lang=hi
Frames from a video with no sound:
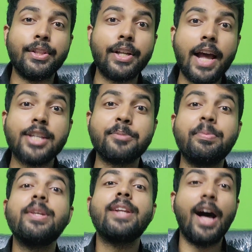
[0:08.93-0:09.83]
देर हैज
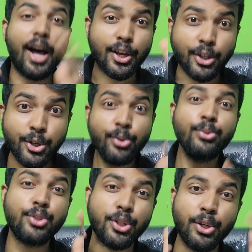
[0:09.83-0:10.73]
बीन अ
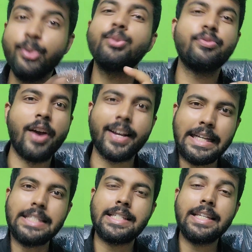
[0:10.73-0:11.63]
ह्यूज ह्यूज
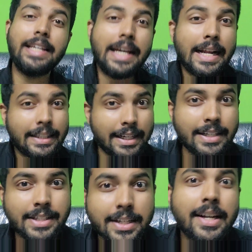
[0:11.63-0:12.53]
वैकेंसी दैट
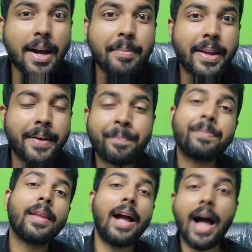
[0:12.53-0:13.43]
इज कमिंग
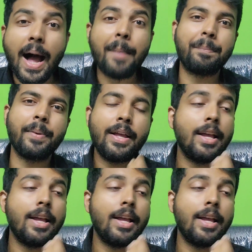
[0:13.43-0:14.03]
अप